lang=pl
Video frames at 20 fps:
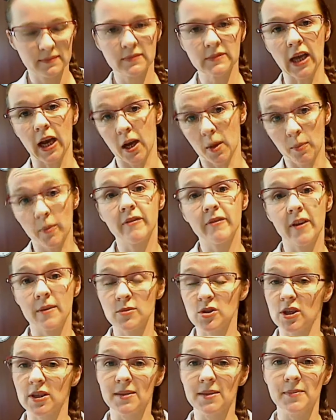Tak, bo wiem,
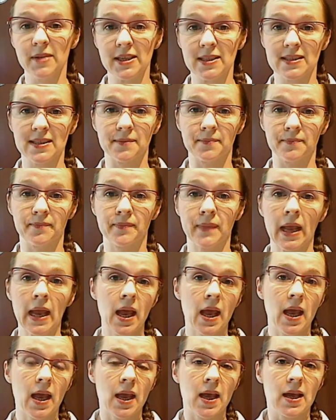że nim jestem.
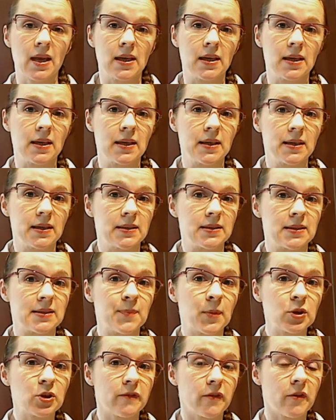
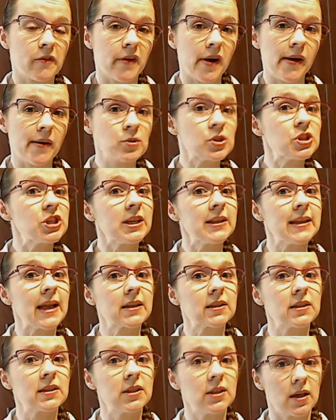Zmotywowałam się
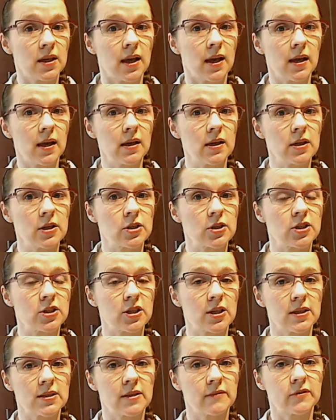na tyle, że
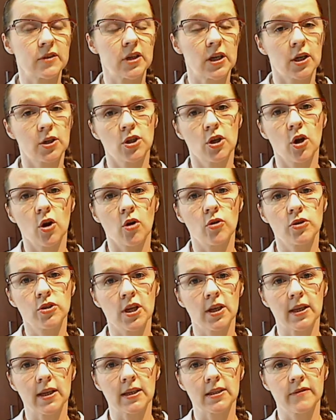jestem w trakcie
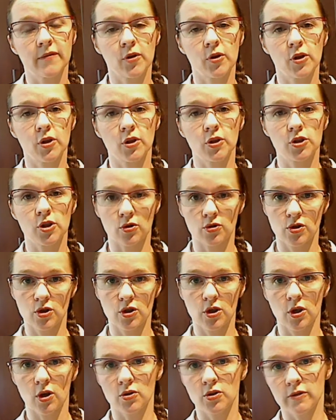kończenia swojej
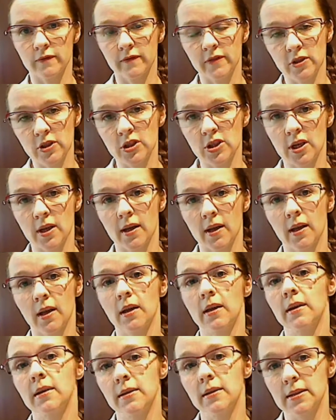książki, oczywiście
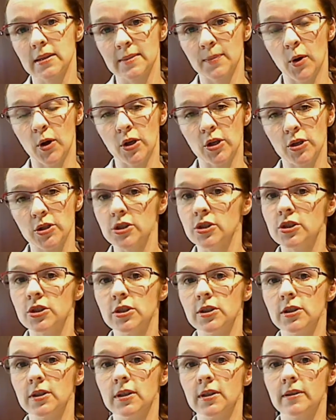z mojej
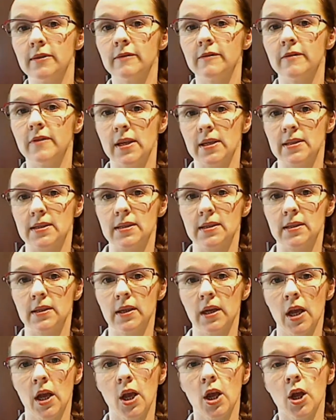dziedziny wiedzy,
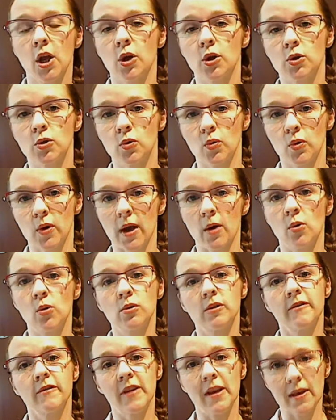która
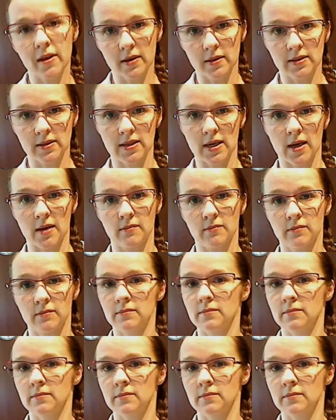utwierdza